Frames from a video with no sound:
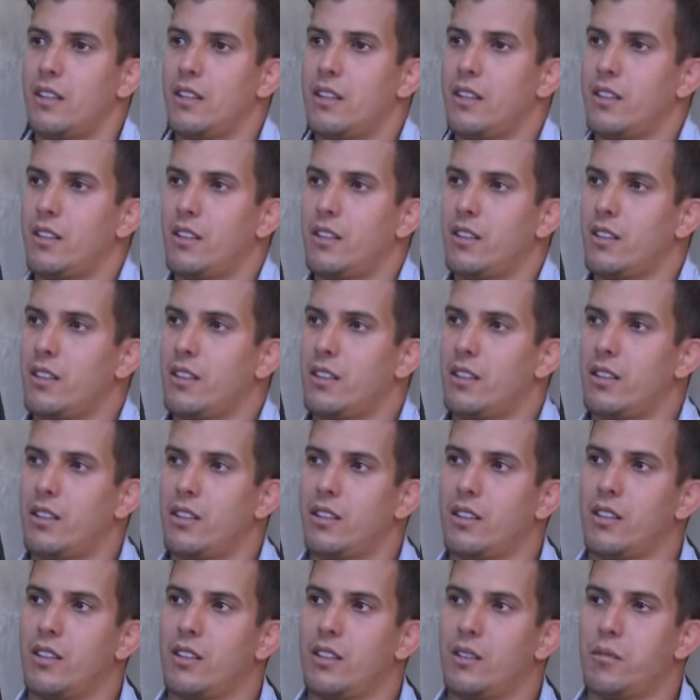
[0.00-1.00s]
E,
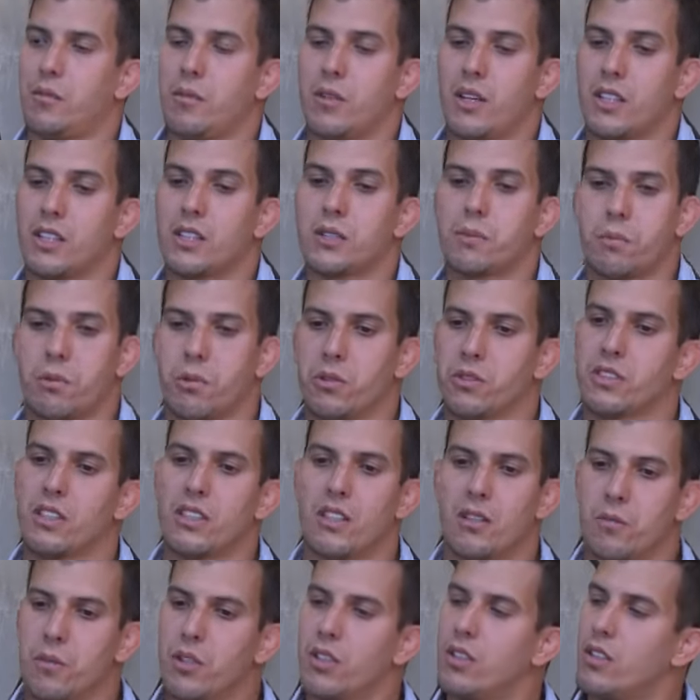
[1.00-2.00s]
e minha esposa
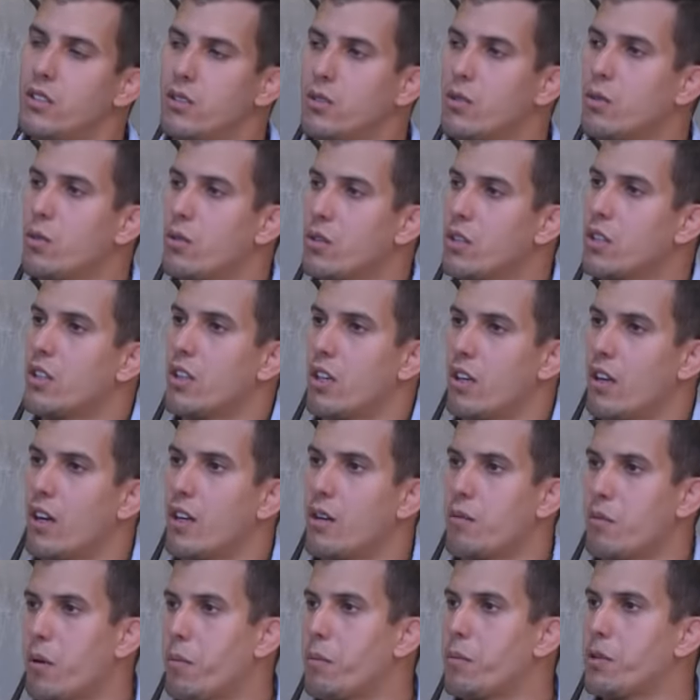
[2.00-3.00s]
ela me alertou que
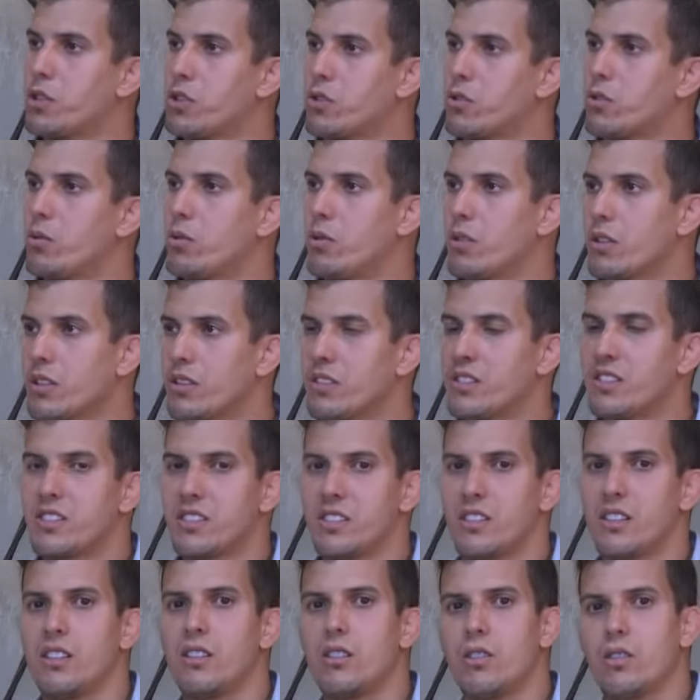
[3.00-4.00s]
era uma pessoa que
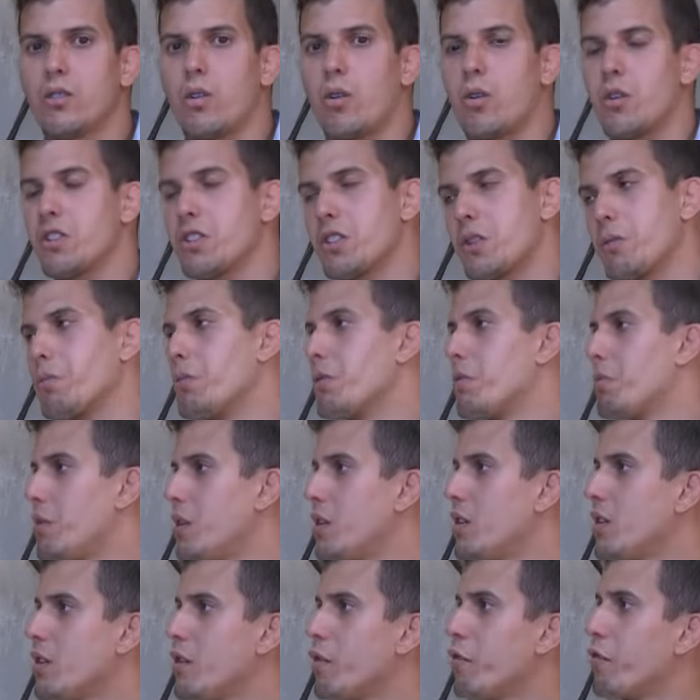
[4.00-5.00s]
sim torce por
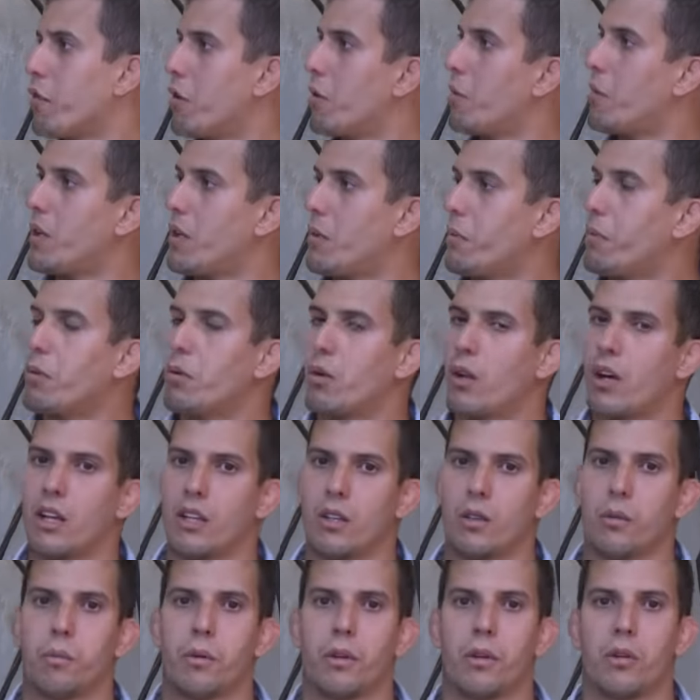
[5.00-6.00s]
mim, que foi
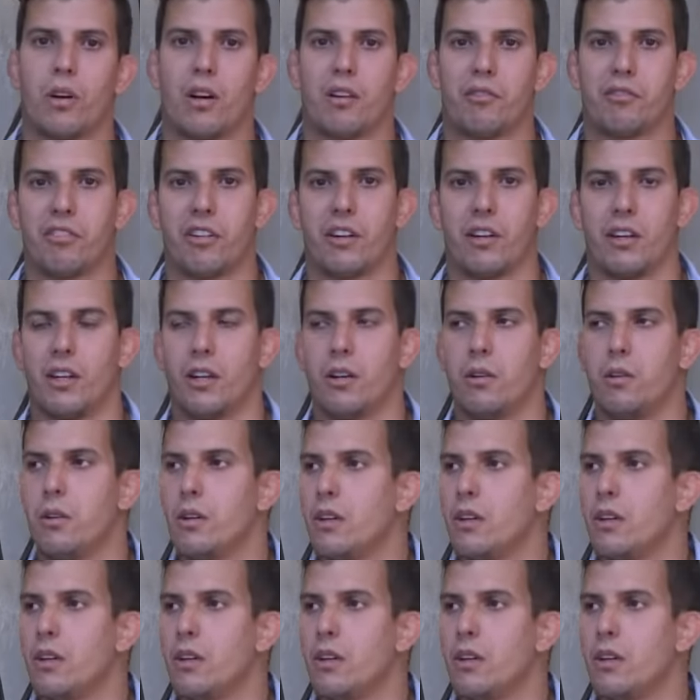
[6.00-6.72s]
manipulada pelo Rafael.